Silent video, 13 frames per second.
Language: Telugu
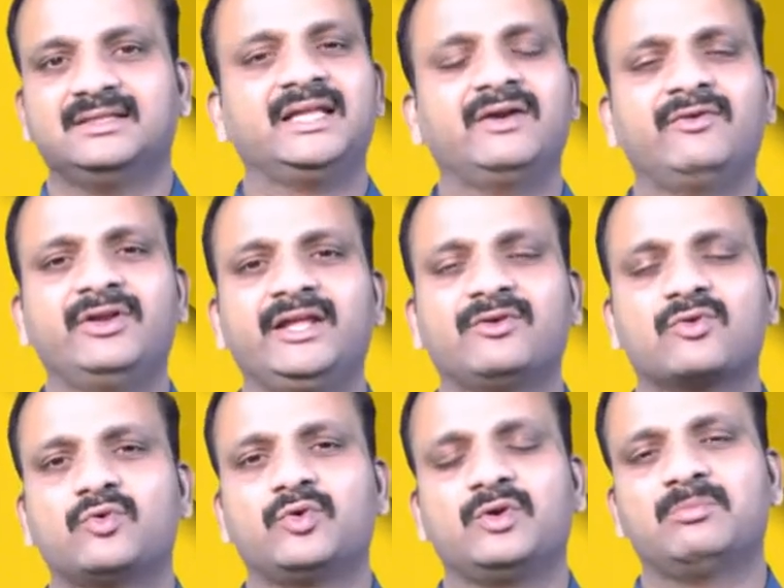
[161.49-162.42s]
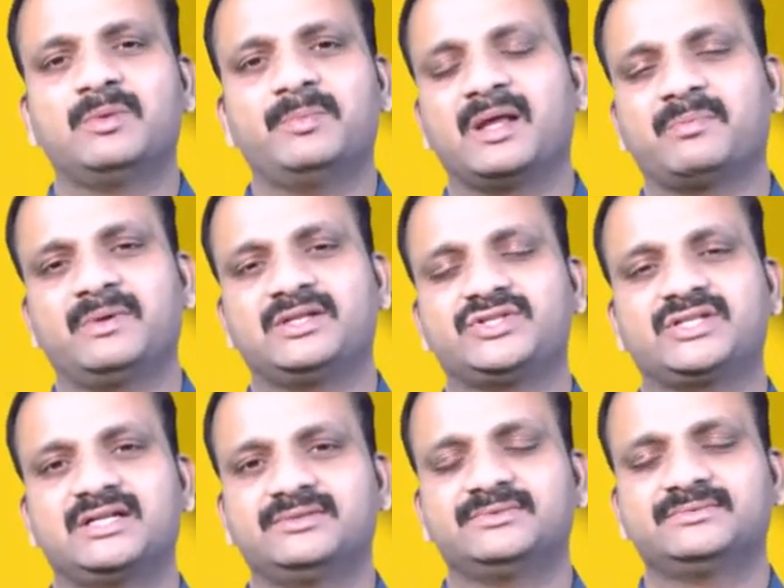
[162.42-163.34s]
దేవుడు నీకు ఒక కుటుంబం
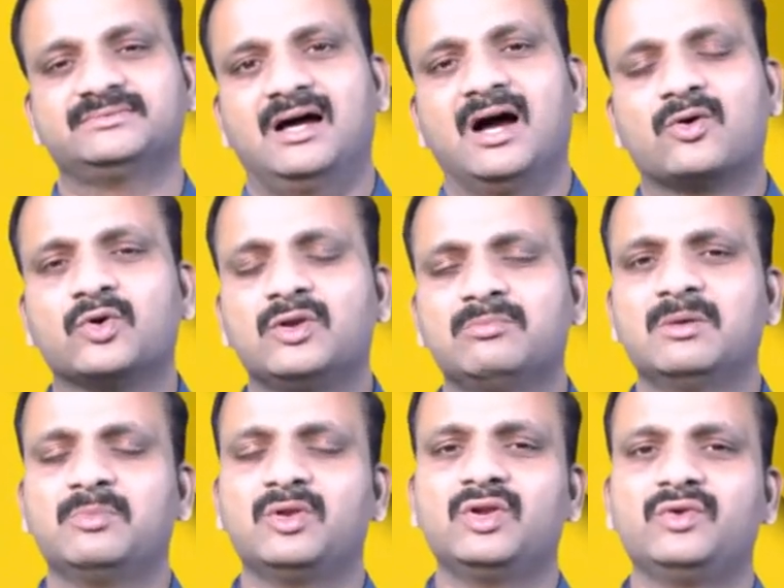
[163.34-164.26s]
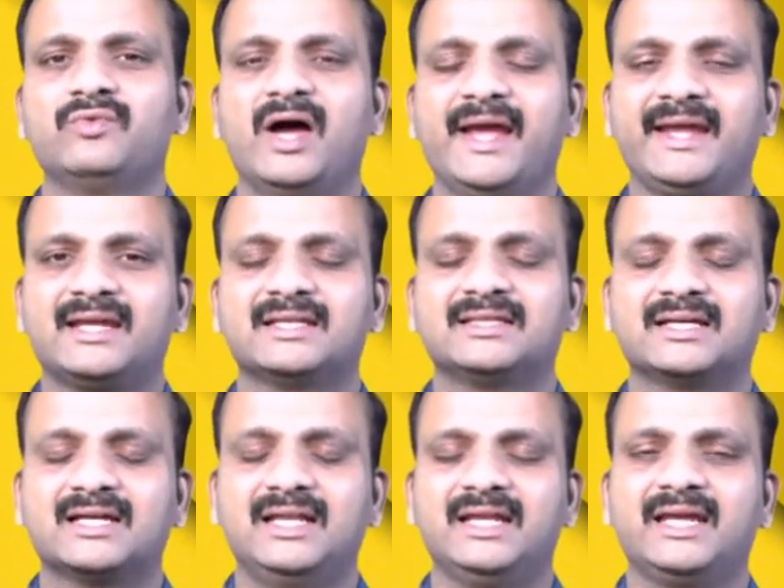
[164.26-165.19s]
ఏర్పరిచాడు ఆ కుటుంబంలో నువ్వు ఐక్యత
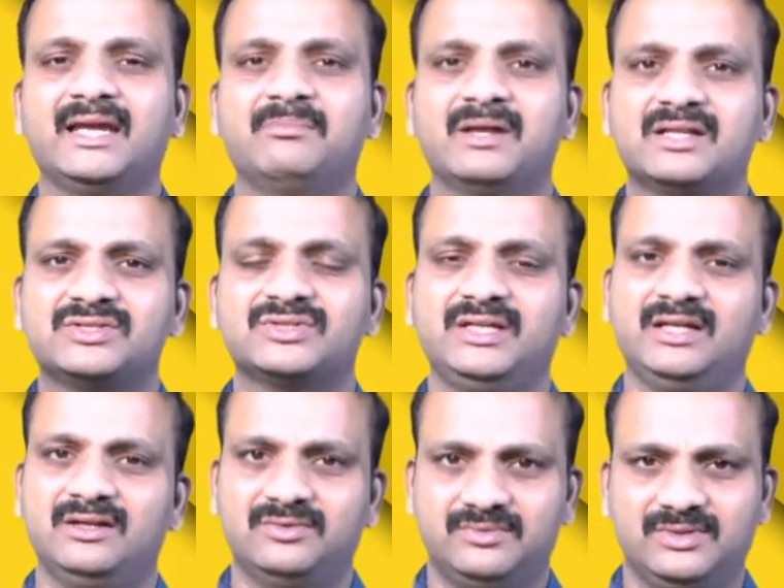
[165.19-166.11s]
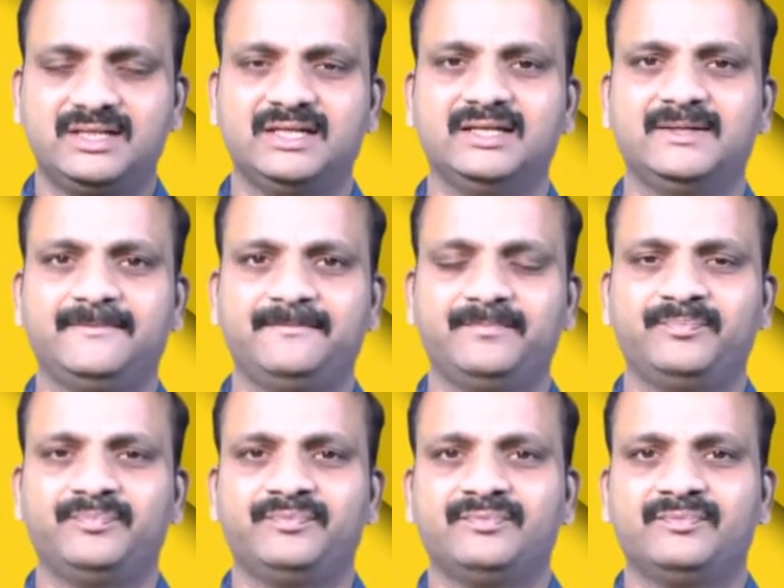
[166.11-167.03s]
కలిగే మనసు నీలో ఉంటే
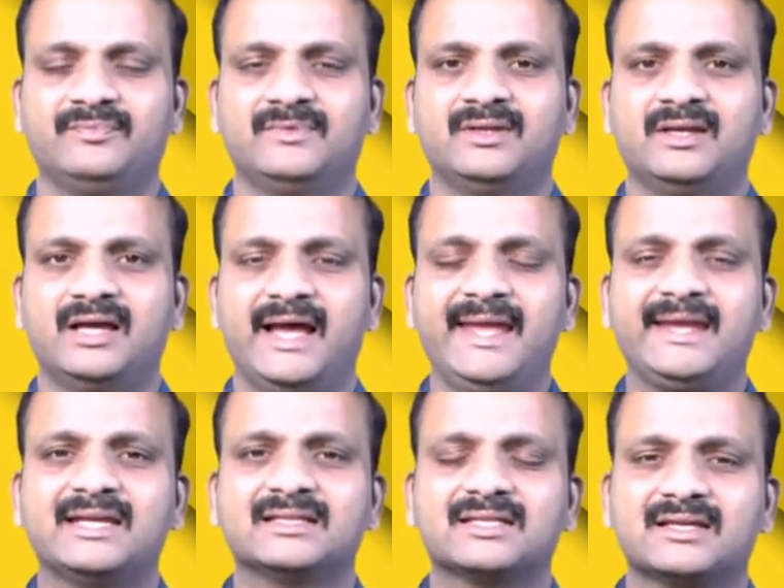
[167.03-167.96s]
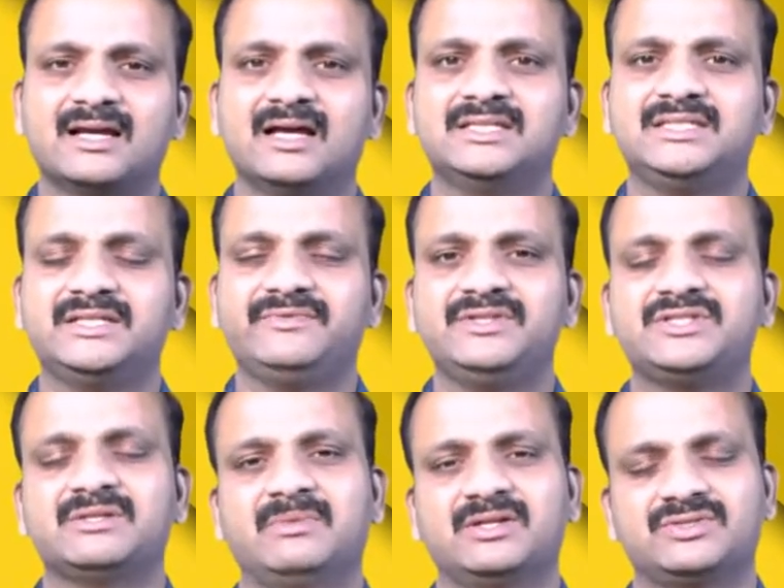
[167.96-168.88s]
ఐక్యతగా
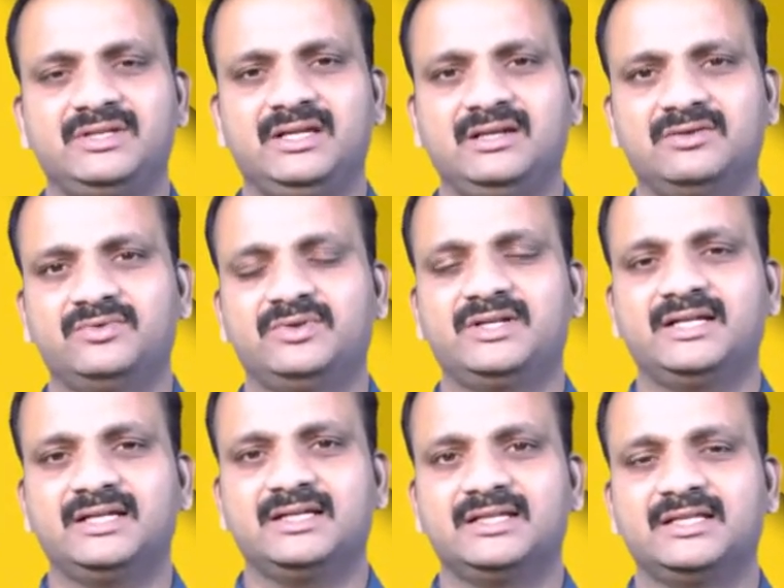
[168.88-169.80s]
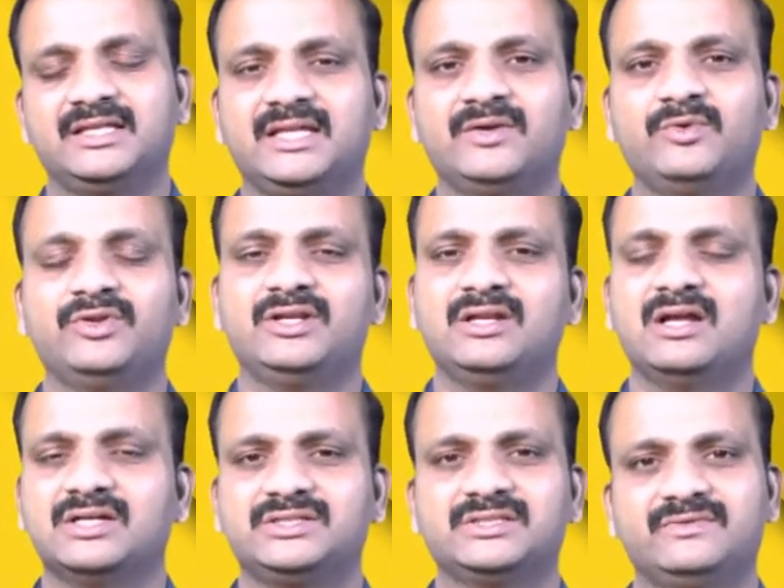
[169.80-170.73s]
జీవించే మనసు నీలో ఉంటే దేవుడు నిన్ను
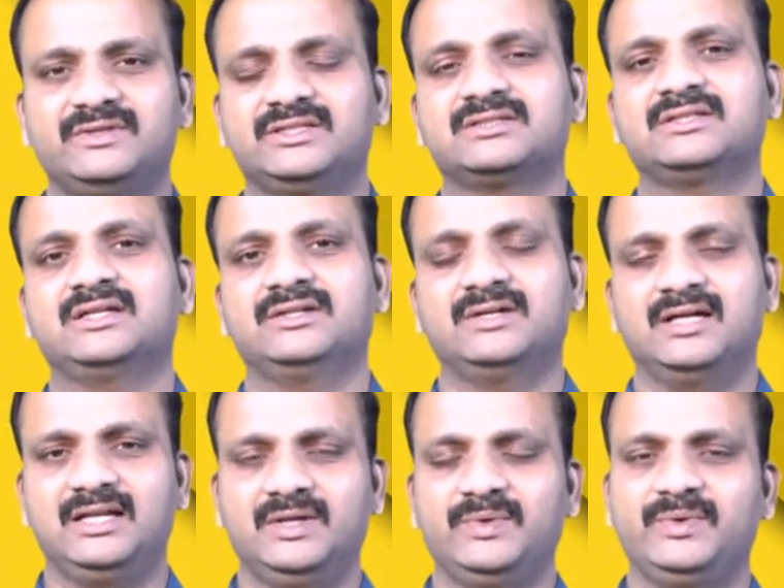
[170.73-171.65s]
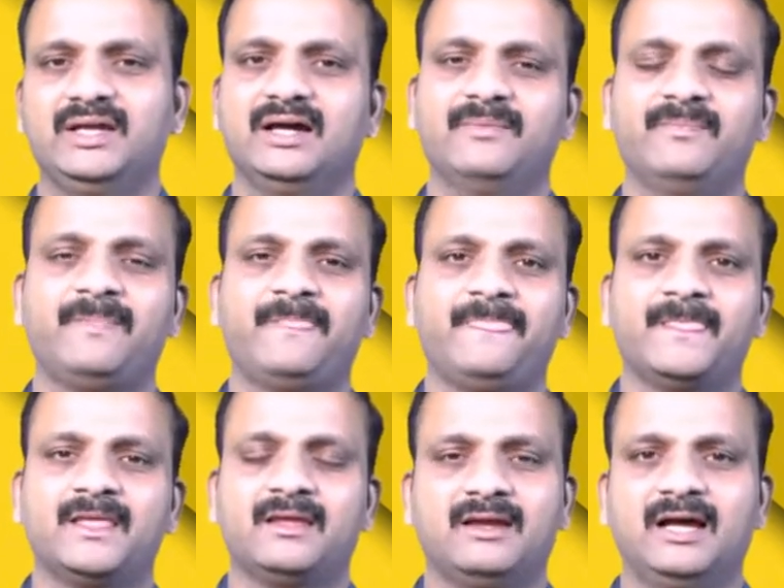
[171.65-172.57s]
ఆశీర్వదిస్తాడు హలెలుయ
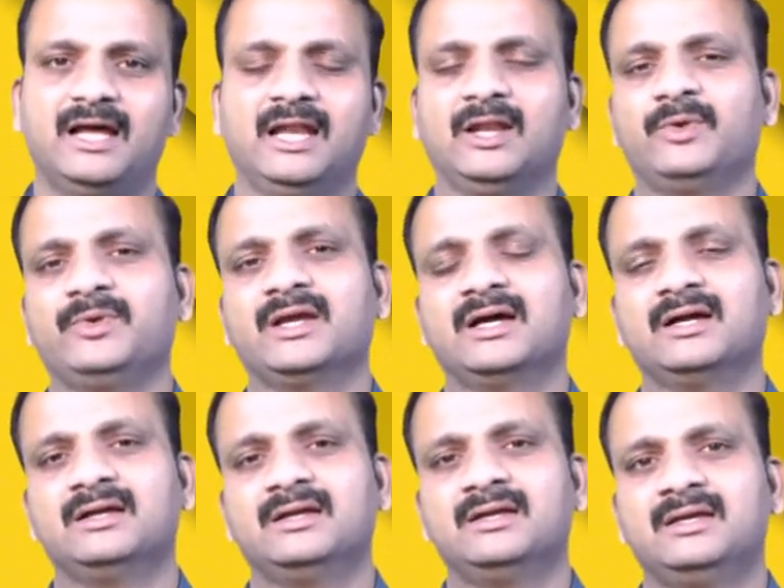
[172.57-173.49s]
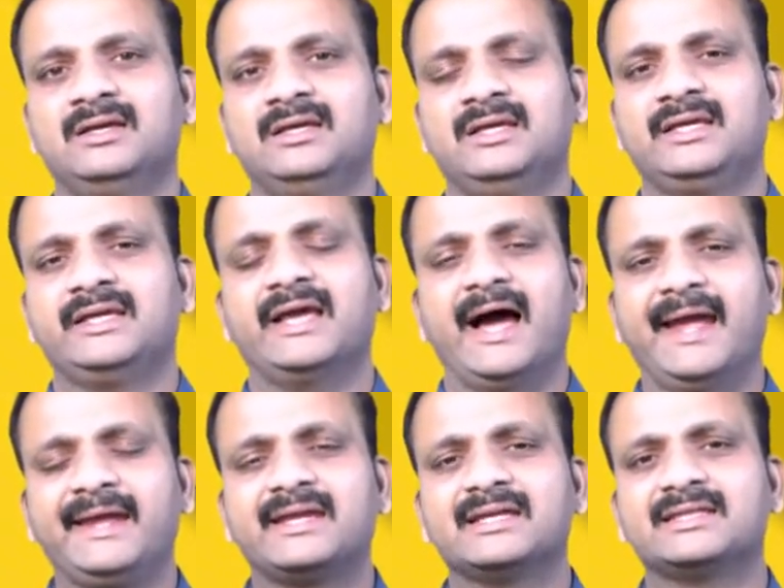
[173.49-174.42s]
హలెలుయ ఈ
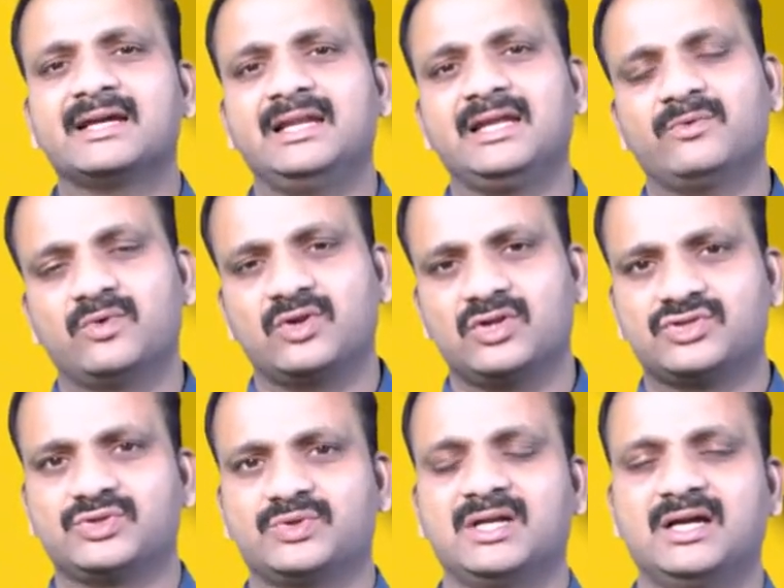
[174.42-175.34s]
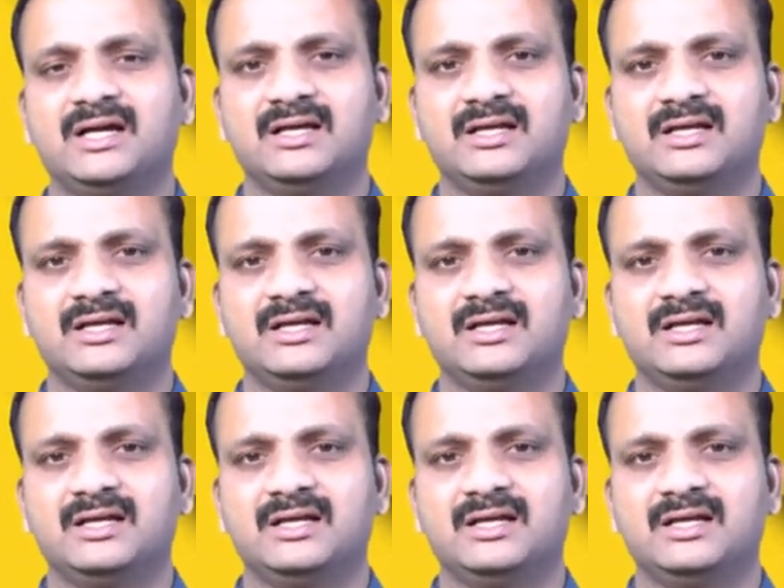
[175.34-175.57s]
ఐక్యత కలిగి ఉన్న చోట